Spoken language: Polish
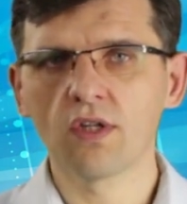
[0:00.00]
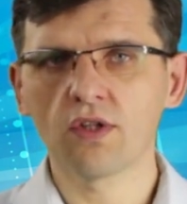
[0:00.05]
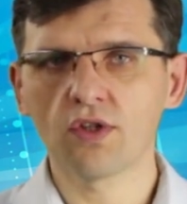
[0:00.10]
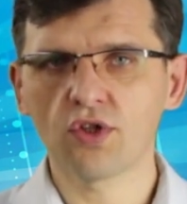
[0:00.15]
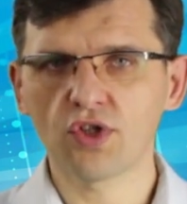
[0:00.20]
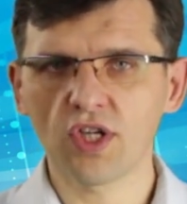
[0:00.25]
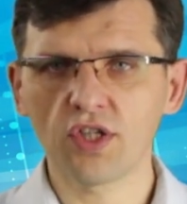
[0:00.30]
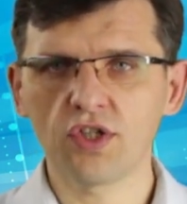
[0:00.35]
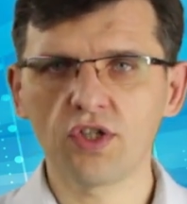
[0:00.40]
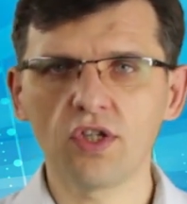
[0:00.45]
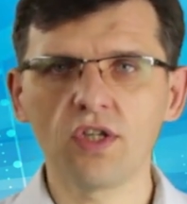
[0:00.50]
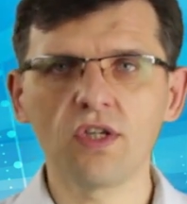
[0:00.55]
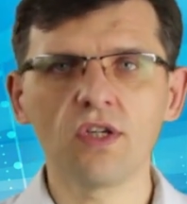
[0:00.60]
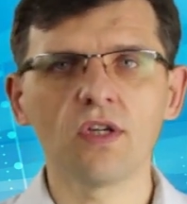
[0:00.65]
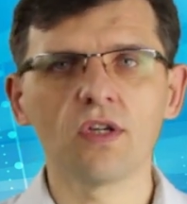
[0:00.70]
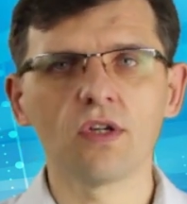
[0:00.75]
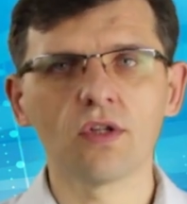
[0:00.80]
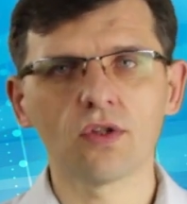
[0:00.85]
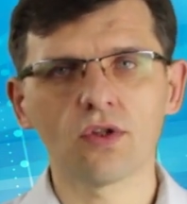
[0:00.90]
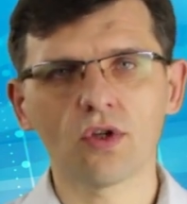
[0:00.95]

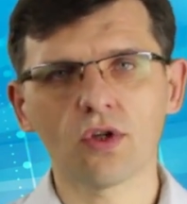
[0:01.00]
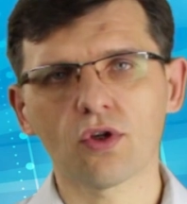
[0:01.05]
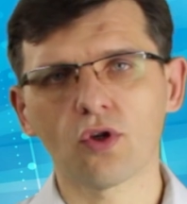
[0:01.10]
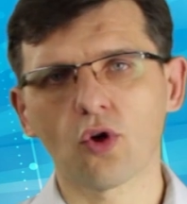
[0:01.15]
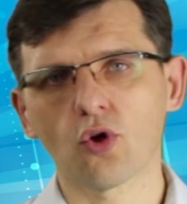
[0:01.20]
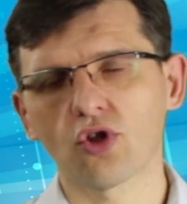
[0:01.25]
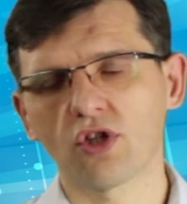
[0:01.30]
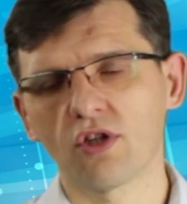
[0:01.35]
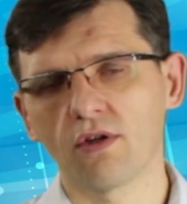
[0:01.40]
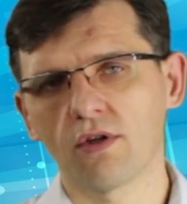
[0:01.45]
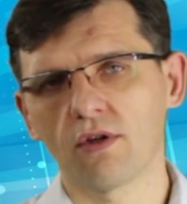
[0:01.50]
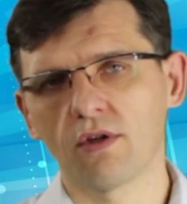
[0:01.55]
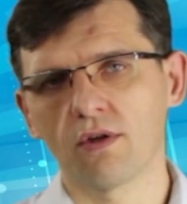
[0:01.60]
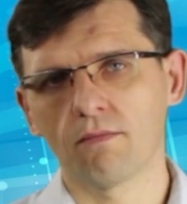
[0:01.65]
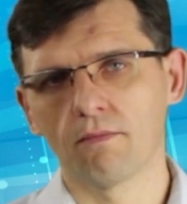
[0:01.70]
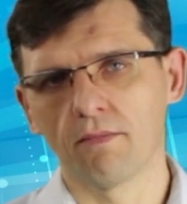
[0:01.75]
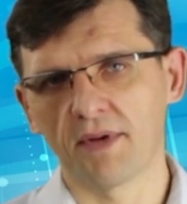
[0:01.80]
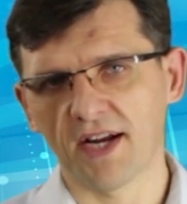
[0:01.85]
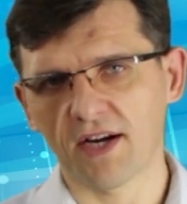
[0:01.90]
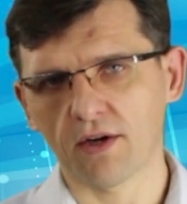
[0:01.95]
Trzeci to koszty
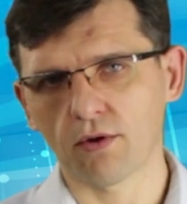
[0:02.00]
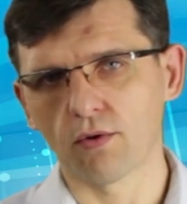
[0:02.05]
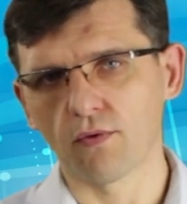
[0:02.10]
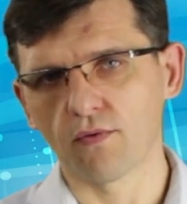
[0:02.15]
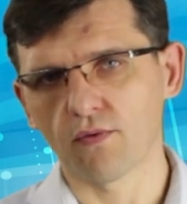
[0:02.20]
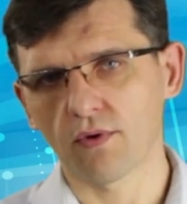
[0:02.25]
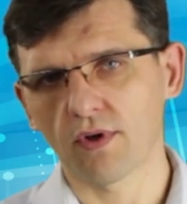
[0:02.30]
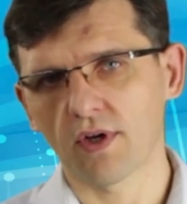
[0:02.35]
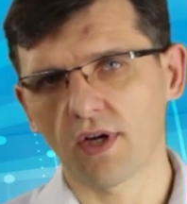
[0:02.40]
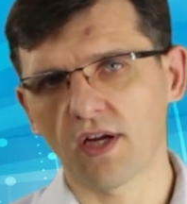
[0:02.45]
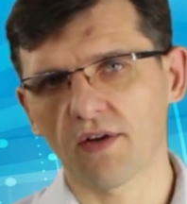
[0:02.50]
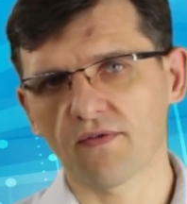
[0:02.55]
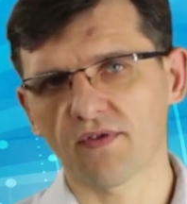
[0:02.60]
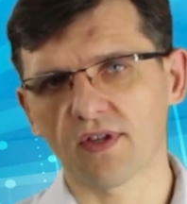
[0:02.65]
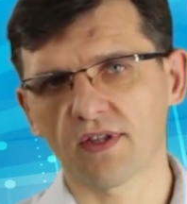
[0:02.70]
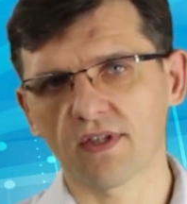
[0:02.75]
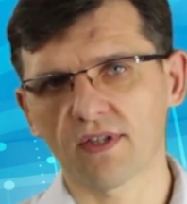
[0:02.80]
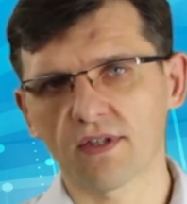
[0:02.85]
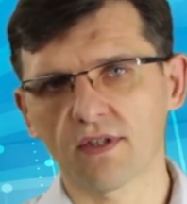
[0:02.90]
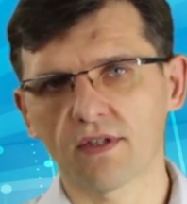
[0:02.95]
braków, a
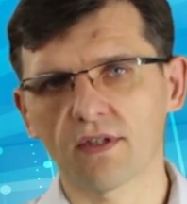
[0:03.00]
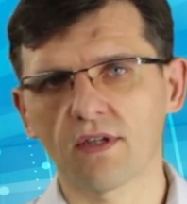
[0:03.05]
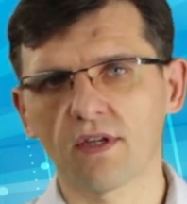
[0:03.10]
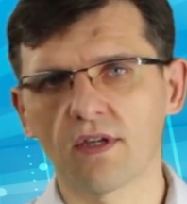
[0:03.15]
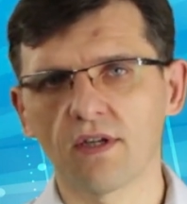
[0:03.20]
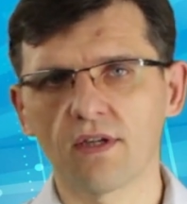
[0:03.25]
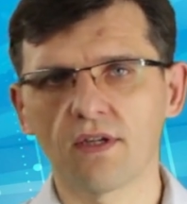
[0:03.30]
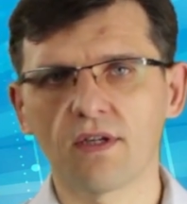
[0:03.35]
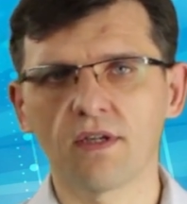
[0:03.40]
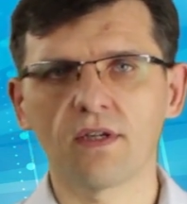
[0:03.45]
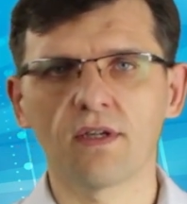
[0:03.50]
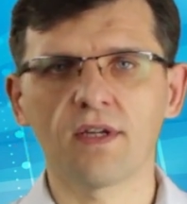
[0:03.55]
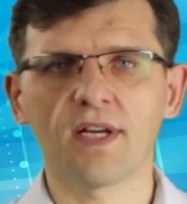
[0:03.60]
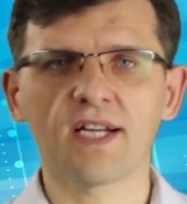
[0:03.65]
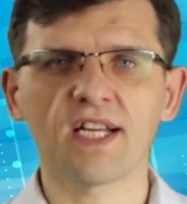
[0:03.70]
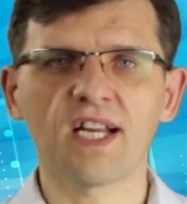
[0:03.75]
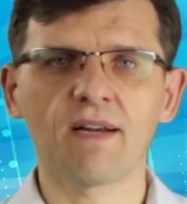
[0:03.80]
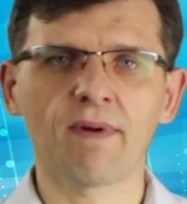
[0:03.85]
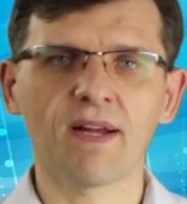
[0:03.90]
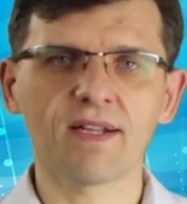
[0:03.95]
więc e,
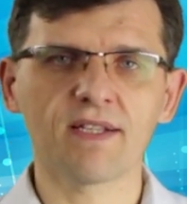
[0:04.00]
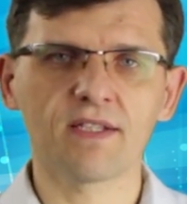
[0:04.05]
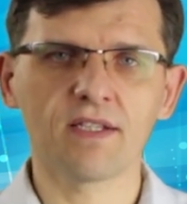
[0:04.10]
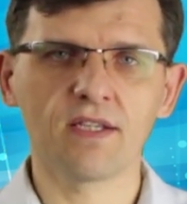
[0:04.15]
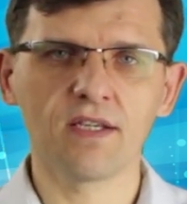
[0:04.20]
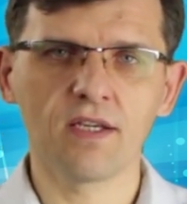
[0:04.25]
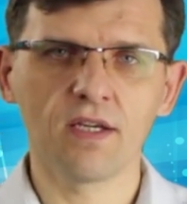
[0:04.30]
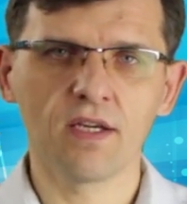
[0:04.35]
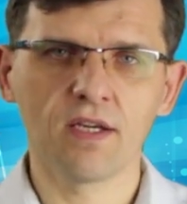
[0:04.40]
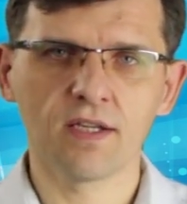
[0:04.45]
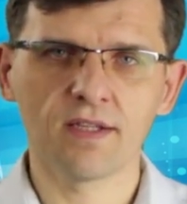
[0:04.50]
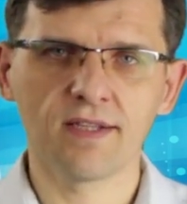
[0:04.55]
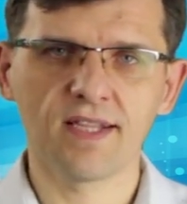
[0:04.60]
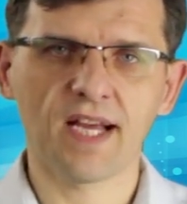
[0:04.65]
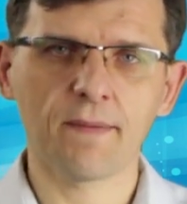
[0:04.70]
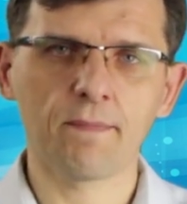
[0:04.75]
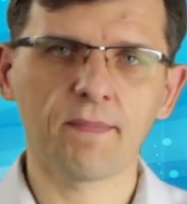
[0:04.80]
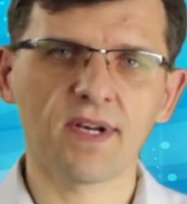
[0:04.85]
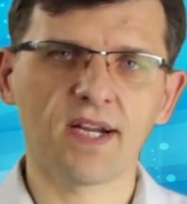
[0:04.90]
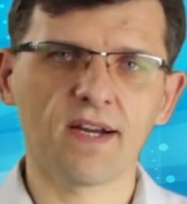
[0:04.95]
reklamacji,
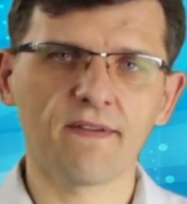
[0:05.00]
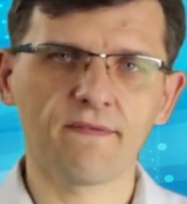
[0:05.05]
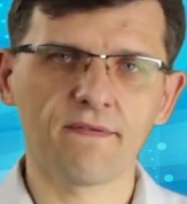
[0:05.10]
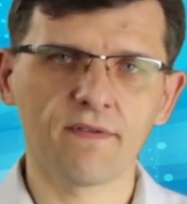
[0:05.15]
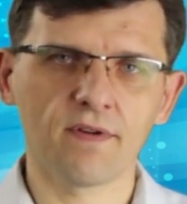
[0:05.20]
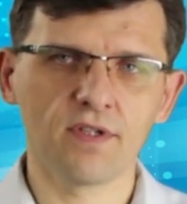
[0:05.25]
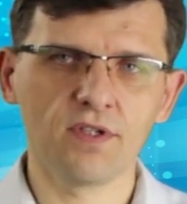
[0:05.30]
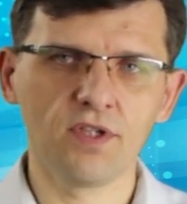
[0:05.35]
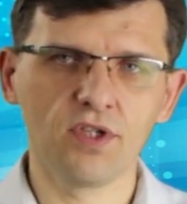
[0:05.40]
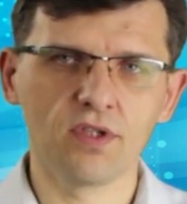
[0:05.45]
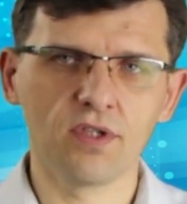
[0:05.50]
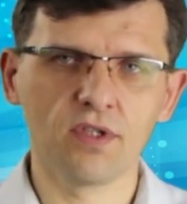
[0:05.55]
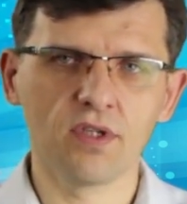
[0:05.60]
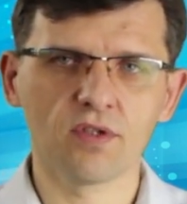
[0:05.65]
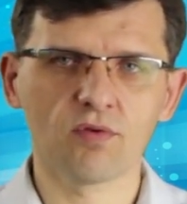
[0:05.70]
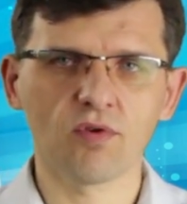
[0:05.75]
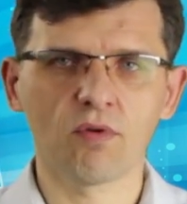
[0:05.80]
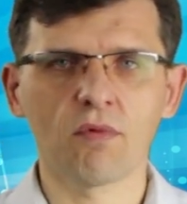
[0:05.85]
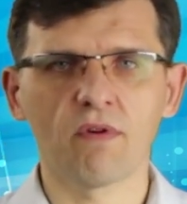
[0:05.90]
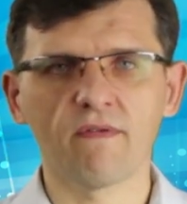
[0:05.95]
napraw,
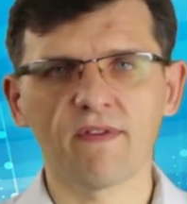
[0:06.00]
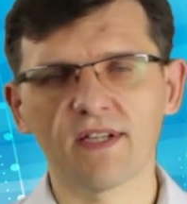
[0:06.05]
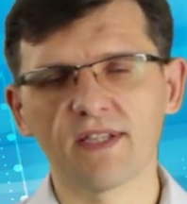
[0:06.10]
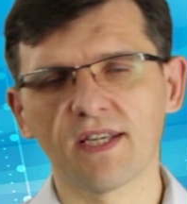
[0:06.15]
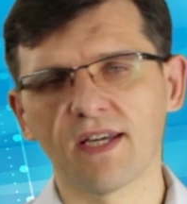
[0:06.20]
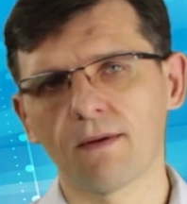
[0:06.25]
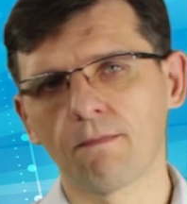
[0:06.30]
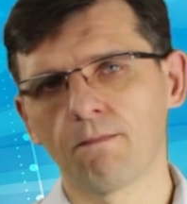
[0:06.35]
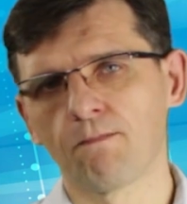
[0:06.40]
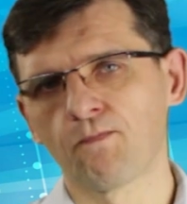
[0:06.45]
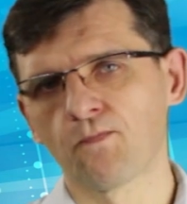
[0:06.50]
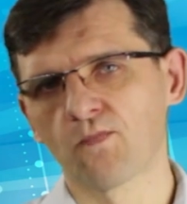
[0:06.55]
złomowania